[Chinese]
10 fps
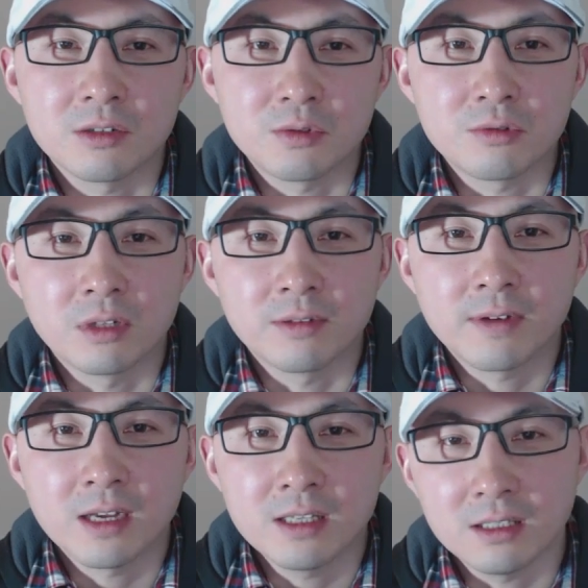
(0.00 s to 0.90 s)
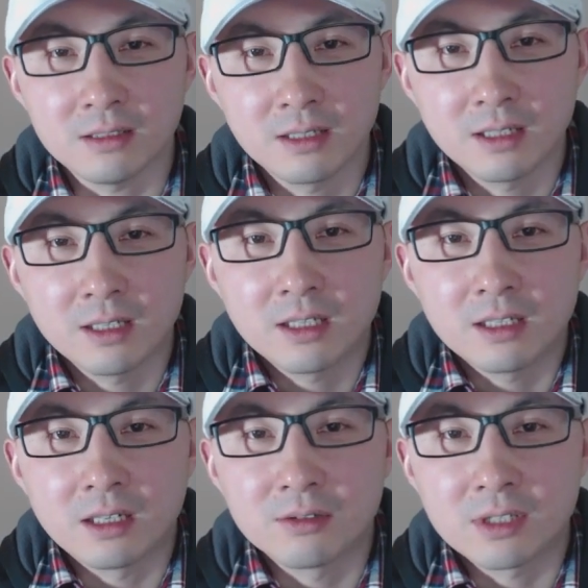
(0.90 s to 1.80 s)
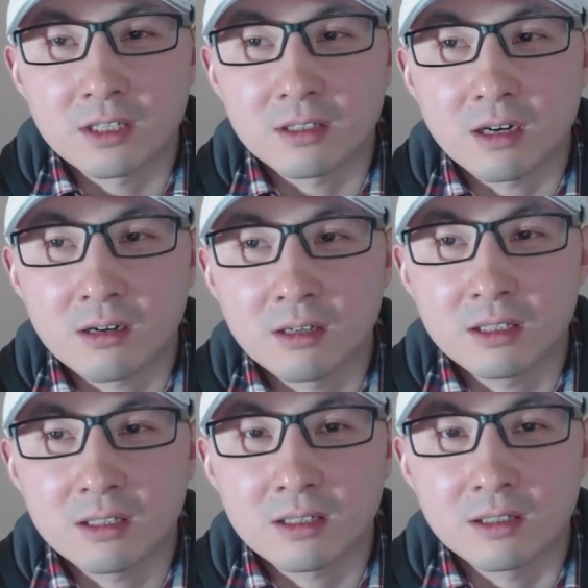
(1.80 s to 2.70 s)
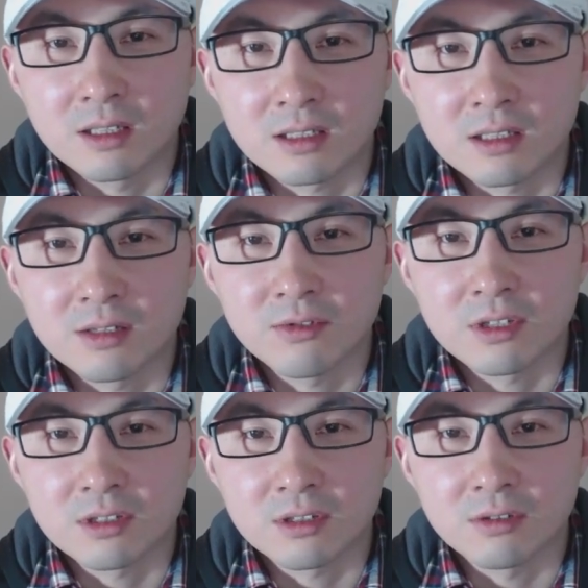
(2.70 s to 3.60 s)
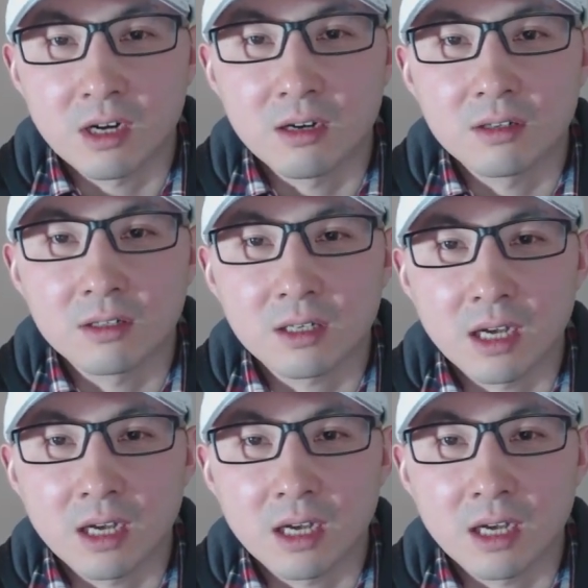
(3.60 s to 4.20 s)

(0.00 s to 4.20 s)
姓许的翻译，然后在二零一四年十一月十九号，